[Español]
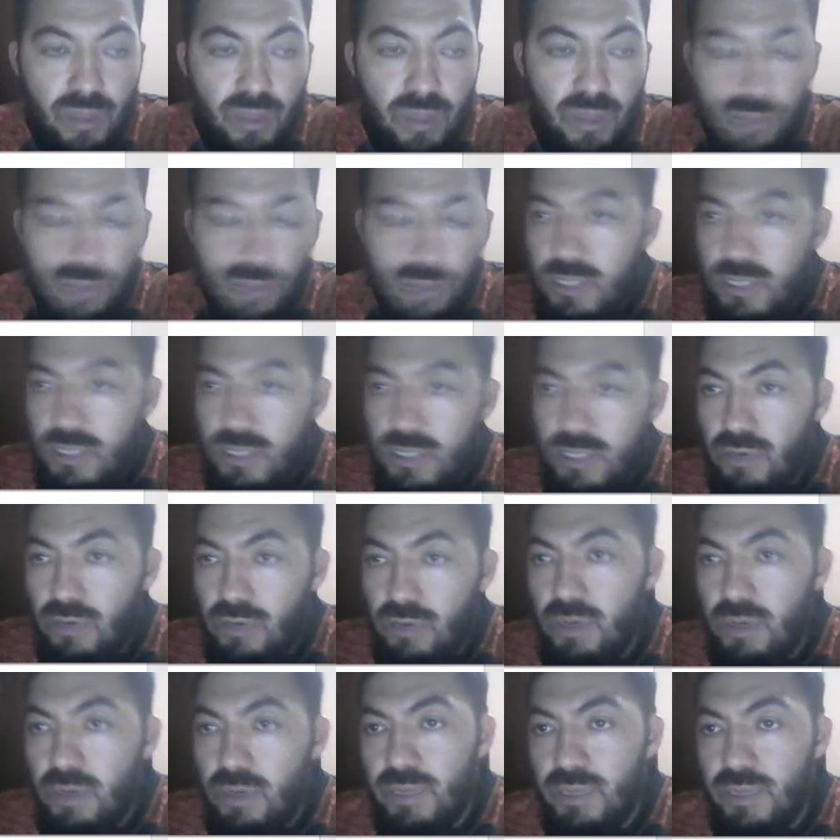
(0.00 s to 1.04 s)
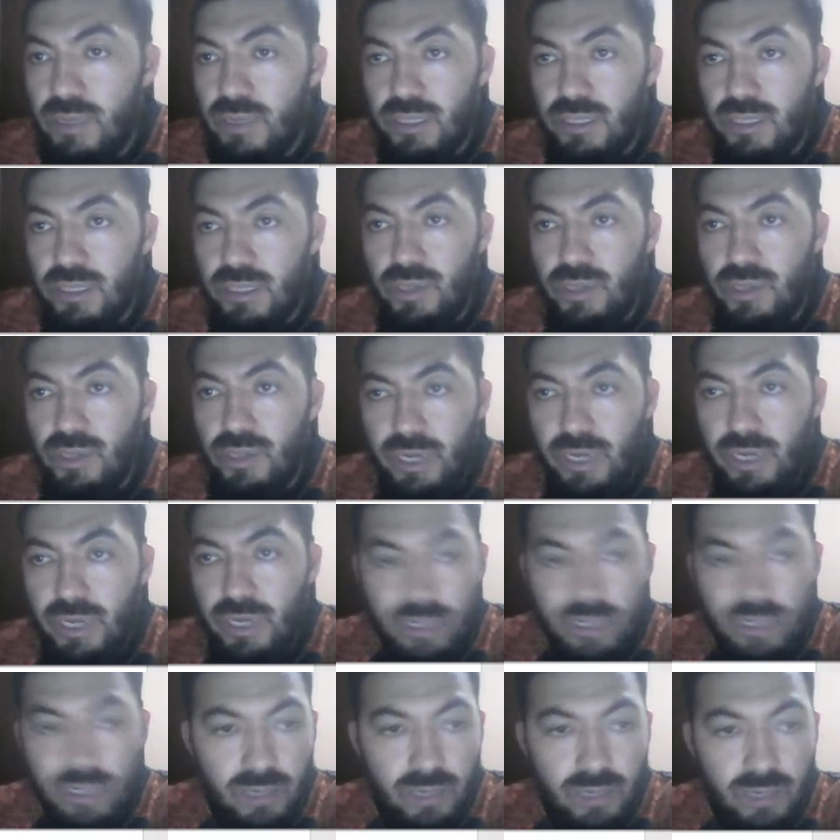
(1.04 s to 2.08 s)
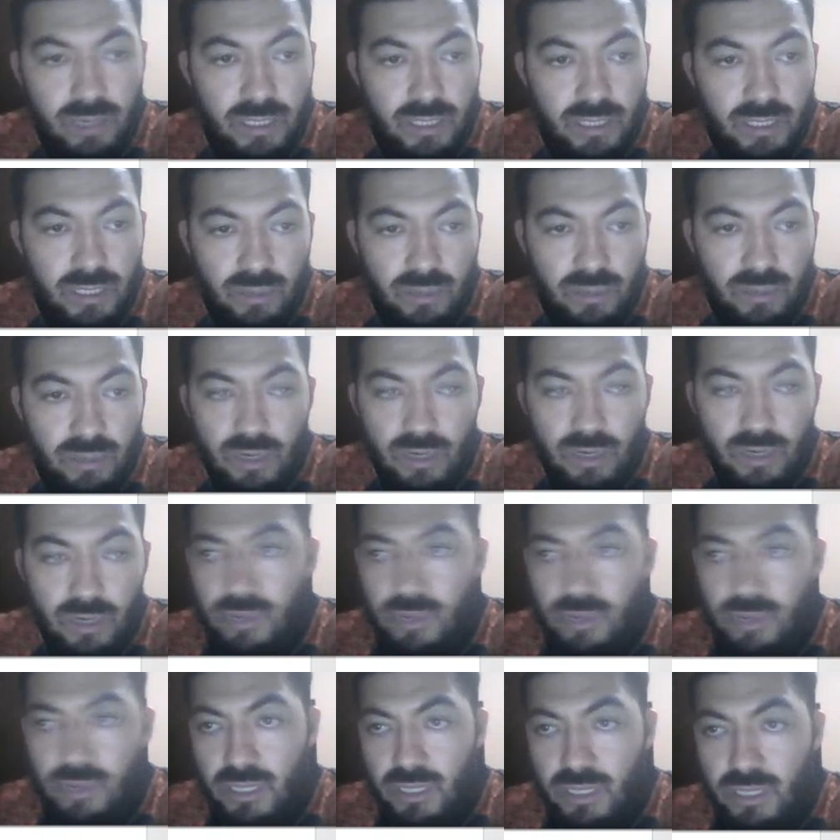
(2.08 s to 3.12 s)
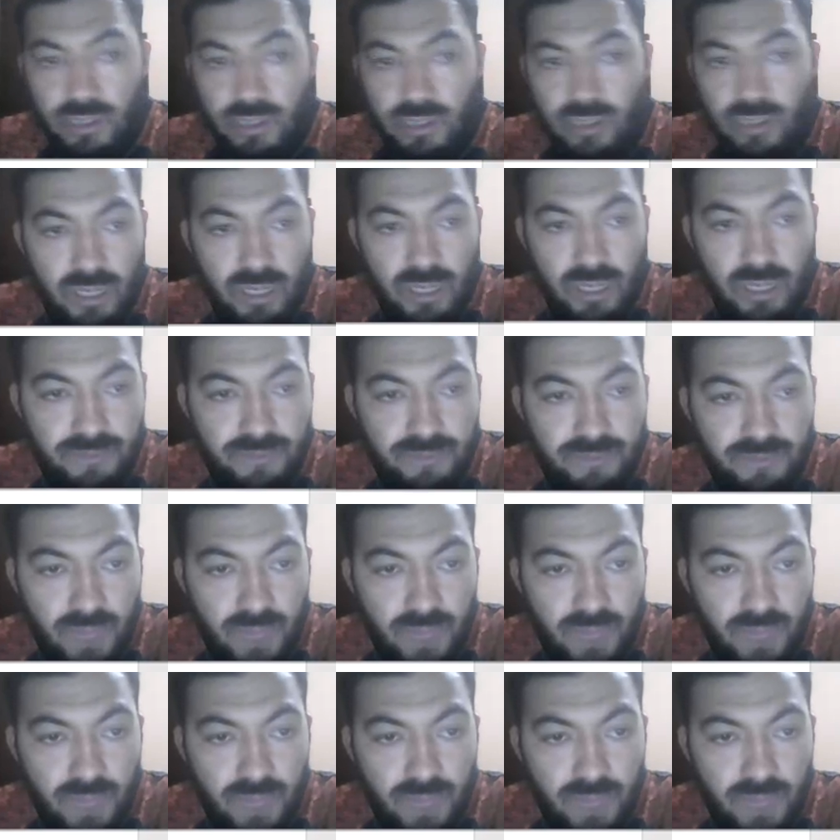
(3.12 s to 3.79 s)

Para el desarrollo de la parte teórica, desarrolla la parte teórica,